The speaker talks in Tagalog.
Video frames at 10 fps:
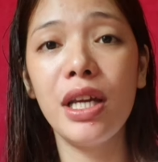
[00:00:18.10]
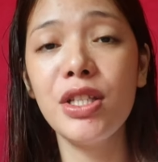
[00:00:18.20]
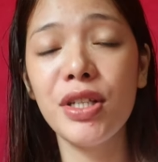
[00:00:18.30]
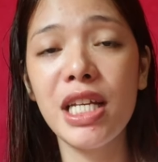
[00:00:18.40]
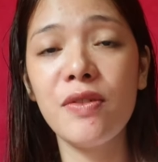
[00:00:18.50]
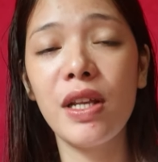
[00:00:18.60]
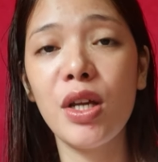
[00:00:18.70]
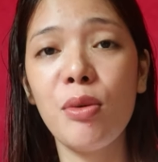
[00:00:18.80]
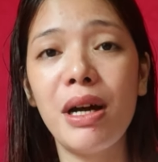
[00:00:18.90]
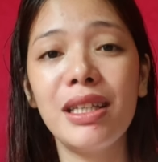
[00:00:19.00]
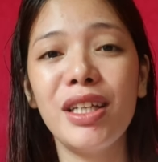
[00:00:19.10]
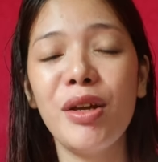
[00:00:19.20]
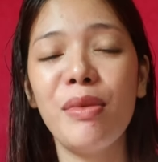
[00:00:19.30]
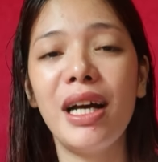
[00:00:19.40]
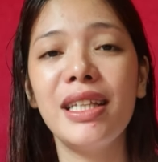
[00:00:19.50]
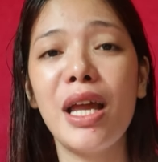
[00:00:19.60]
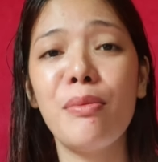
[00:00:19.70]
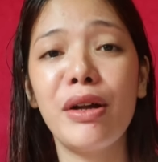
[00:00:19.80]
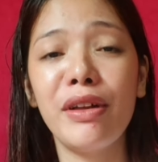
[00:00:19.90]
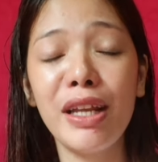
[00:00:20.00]
In today's video, mga tiyo, mga tiyo, ay
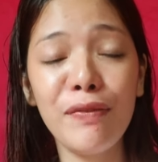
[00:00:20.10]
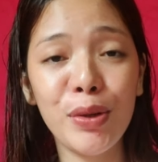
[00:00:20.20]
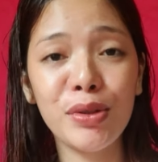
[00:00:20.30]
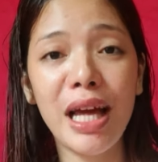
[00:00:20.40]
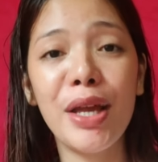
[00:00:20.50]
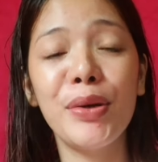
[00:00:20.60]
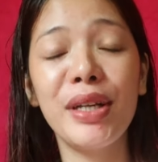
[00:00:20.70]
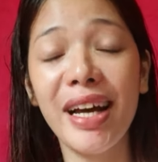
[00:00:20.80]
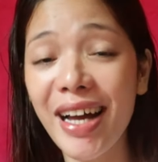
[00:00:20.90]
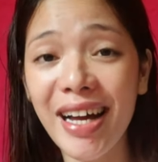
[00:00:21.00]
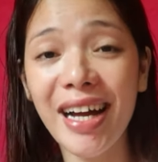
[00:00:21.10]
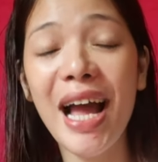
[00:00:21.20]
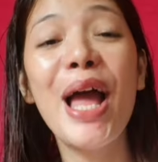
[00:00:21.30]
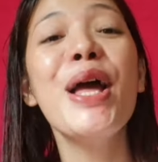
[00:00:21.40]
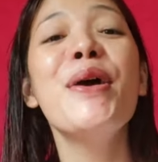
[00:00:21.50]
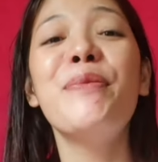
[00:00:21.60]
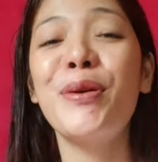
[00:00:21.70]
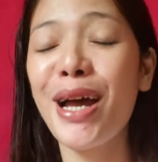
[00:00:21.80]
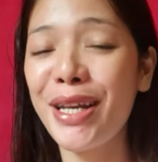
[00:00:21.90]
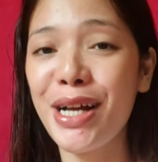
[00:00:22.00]
magre-review tayo ng
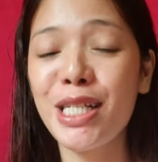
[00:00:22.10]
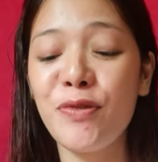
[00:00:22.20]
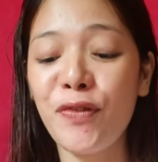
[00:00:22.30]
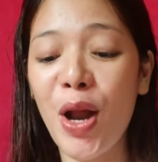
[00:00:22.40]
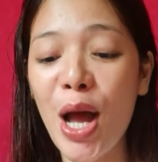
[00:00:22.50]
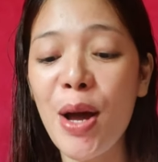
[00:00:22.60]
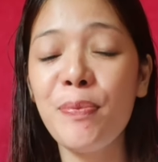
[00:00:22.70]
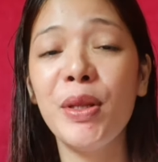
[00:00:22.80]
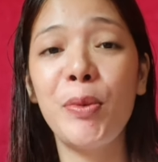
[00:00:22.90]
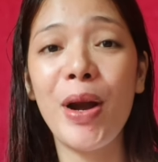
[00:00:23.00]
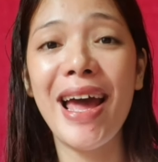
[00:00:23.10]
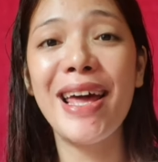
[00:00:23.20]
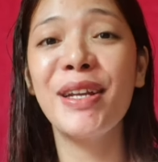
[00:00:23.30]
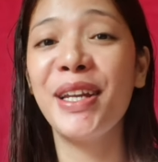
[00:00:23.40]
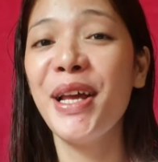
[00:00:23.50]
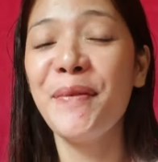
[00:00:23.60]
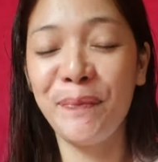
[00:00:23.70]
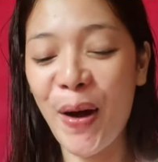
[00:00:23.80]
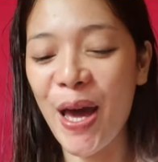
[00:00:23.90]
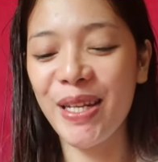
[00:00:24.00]
products from the brand
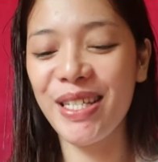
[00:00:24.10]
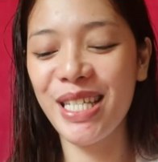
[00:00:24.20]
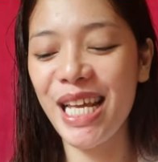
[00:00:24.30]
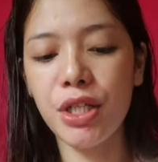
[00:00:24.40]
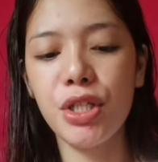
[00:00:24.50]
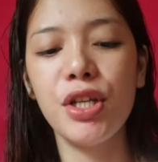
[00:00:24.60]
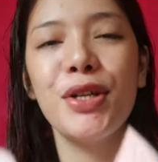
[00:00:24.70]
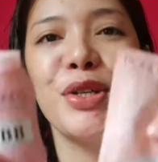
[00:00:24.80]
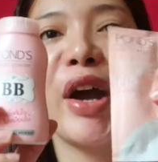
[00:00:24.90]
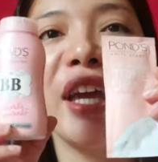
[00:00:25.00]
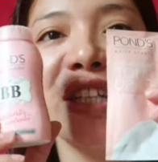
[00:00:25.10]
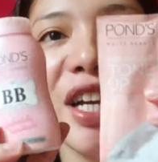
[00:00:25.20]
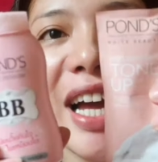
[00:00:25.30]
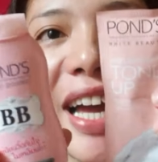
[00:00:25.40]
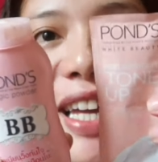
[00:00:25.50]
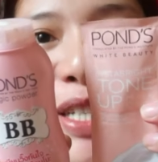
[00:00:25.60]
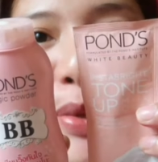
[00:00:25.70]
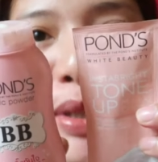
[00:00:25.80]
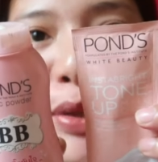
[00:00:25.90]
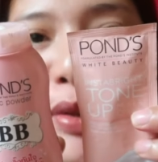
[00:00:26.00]
Pants. So, ayan siya guys.
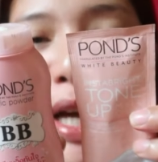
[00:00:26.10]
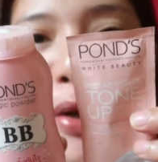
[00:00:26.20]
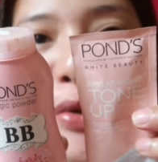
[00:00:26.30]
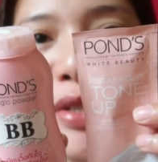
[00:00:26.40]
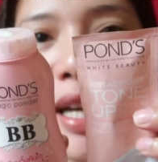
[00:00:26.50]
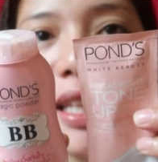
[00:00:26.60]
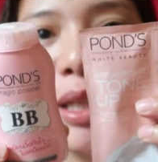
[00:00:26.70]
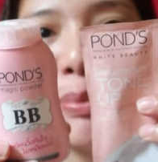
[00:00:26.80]
So, dito tayo sa